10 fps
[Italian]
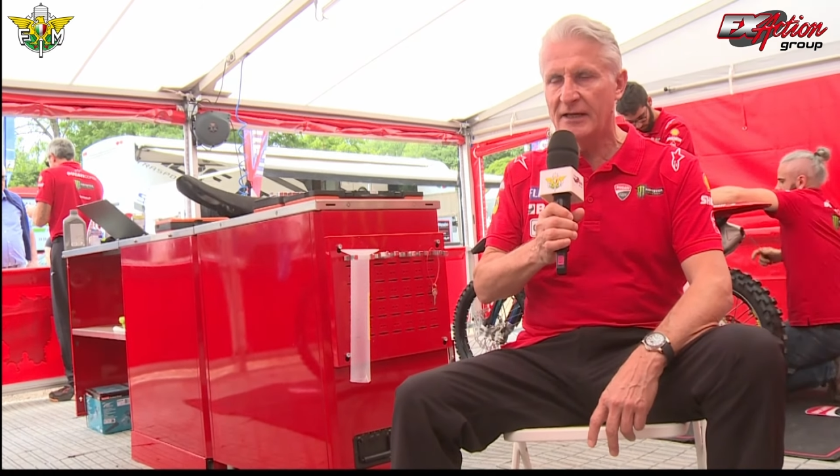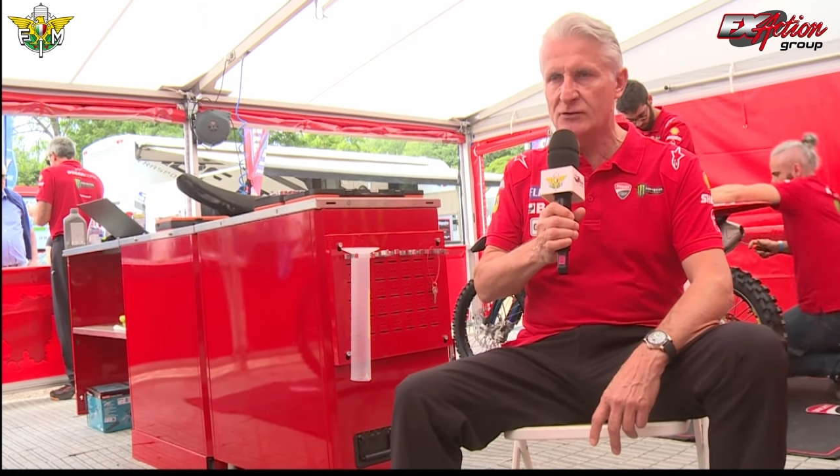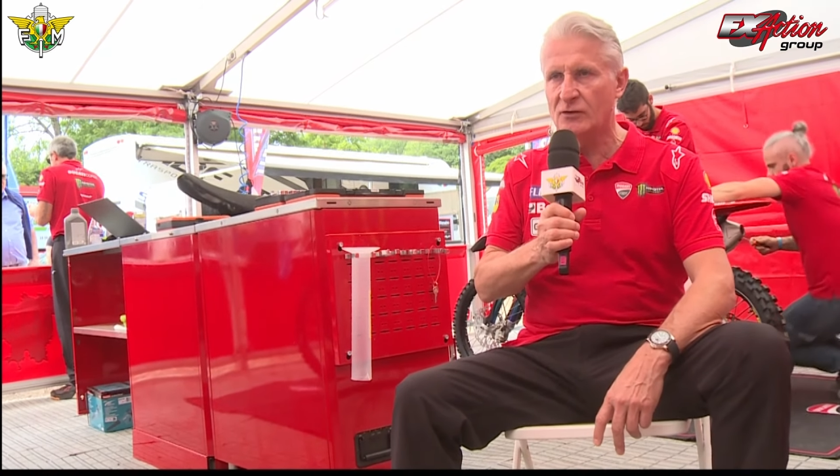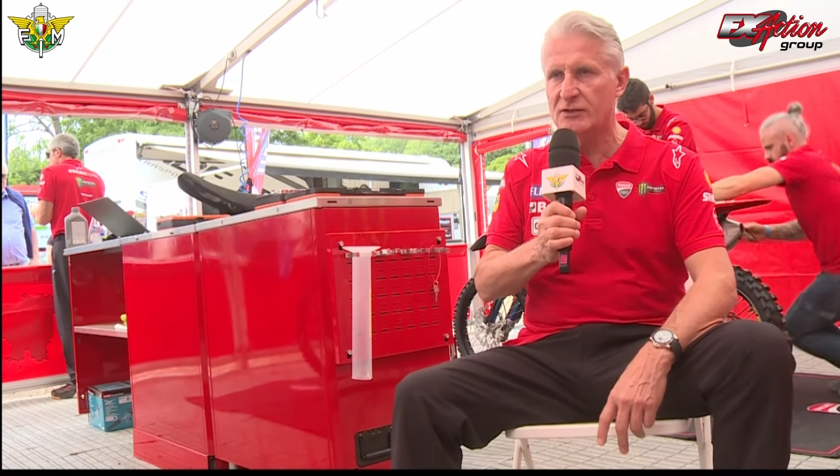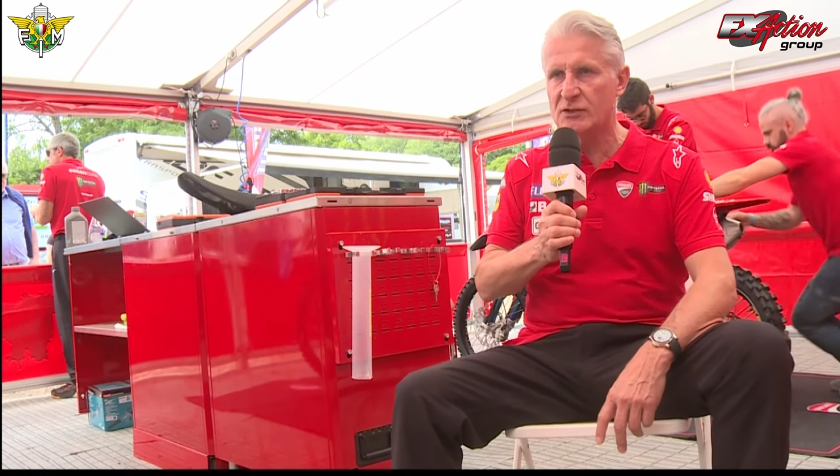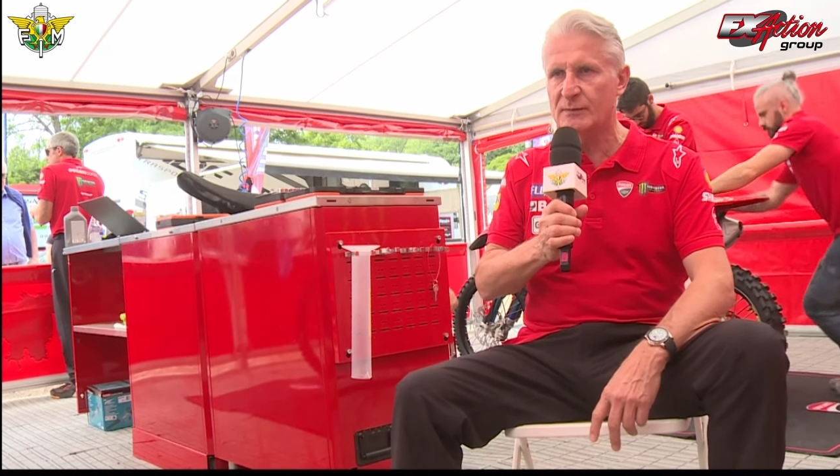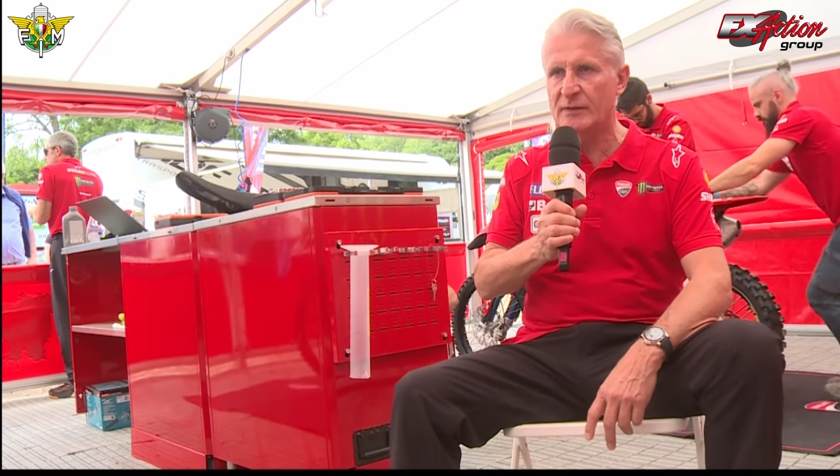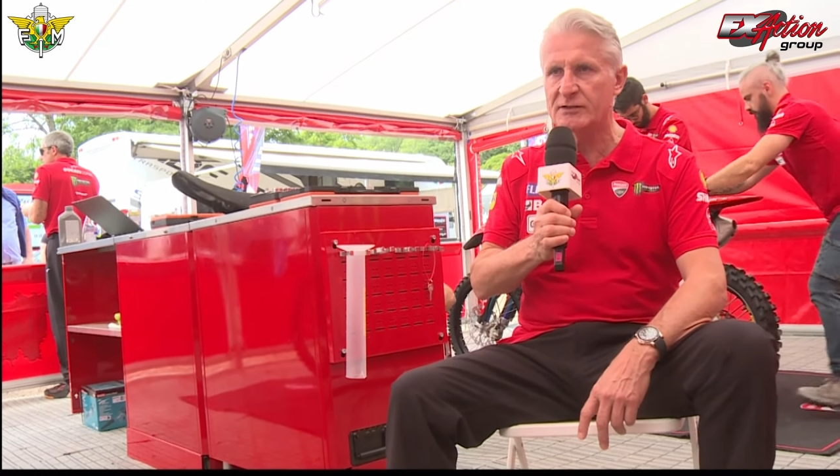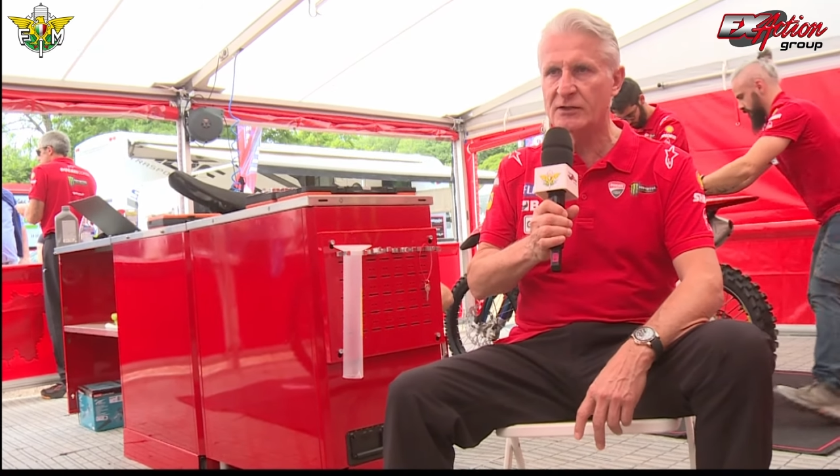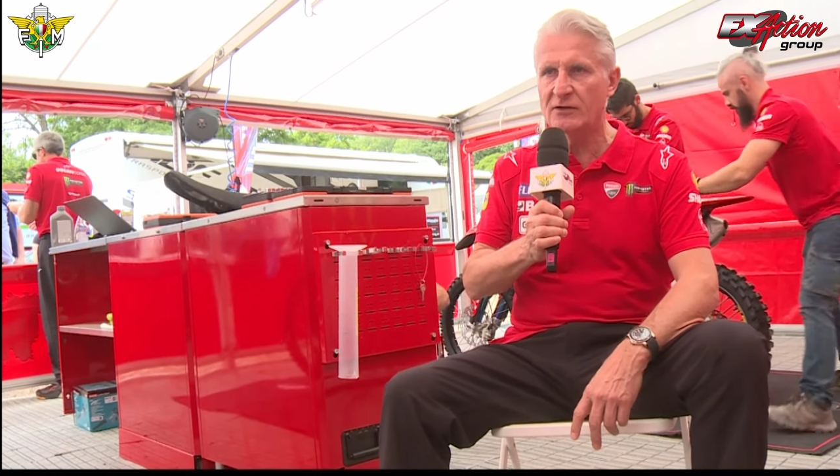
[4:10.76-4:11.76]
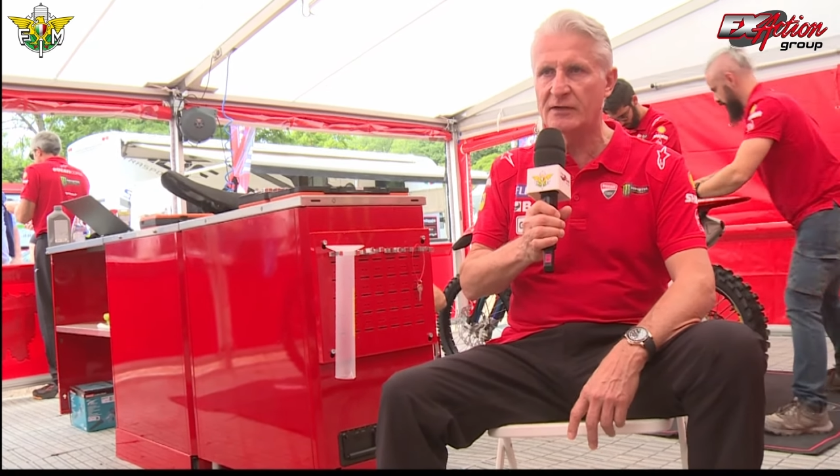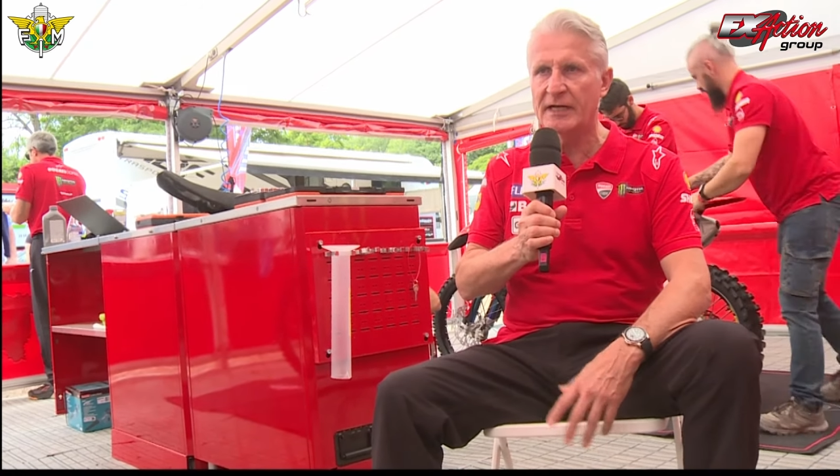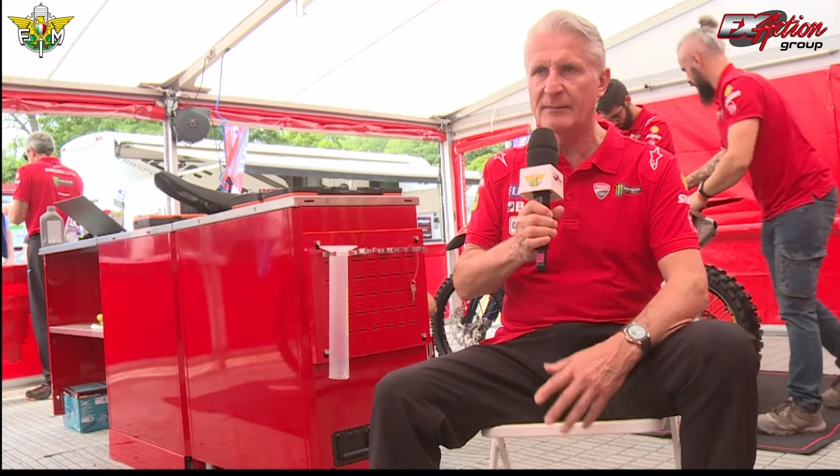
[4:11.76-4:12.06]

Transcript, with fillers: e sulle sospensioni